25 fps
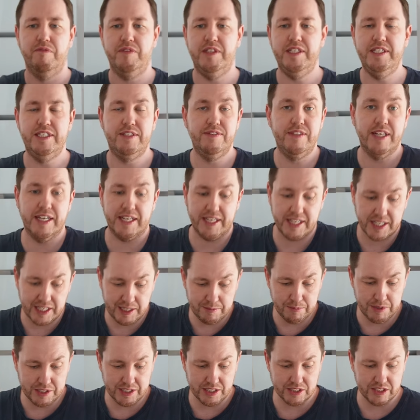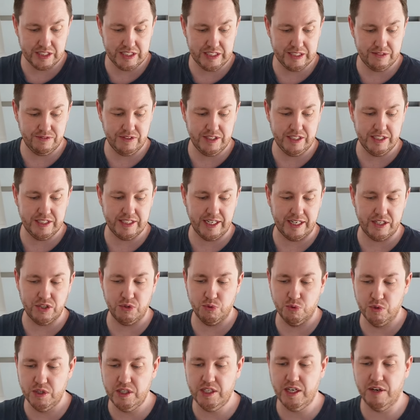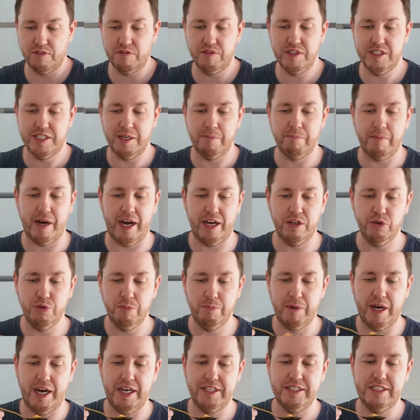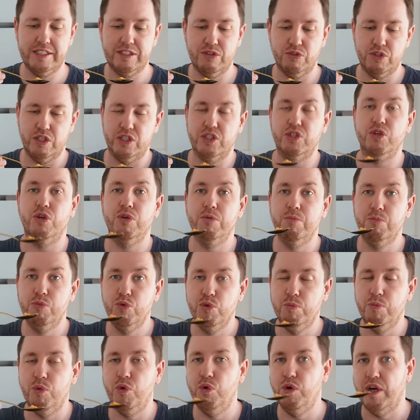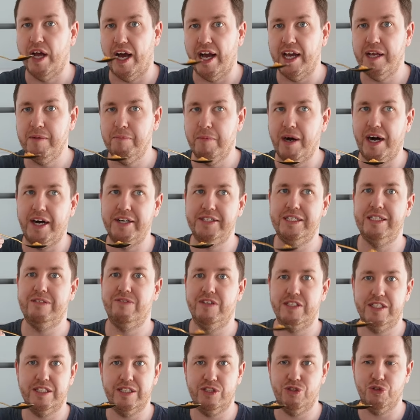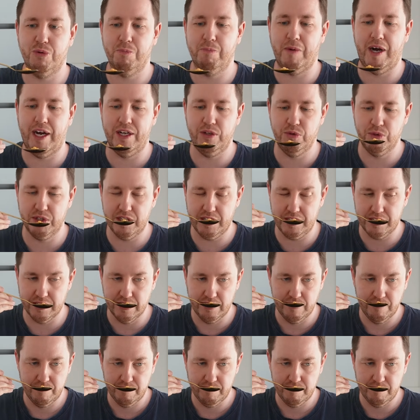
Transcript: Die ist wieder cremig, also die ist wie diese Aioli auf dieser Mayo-Basis oder Sonnenblumenöl-Ei-Basis, was Richtung Mayo geht.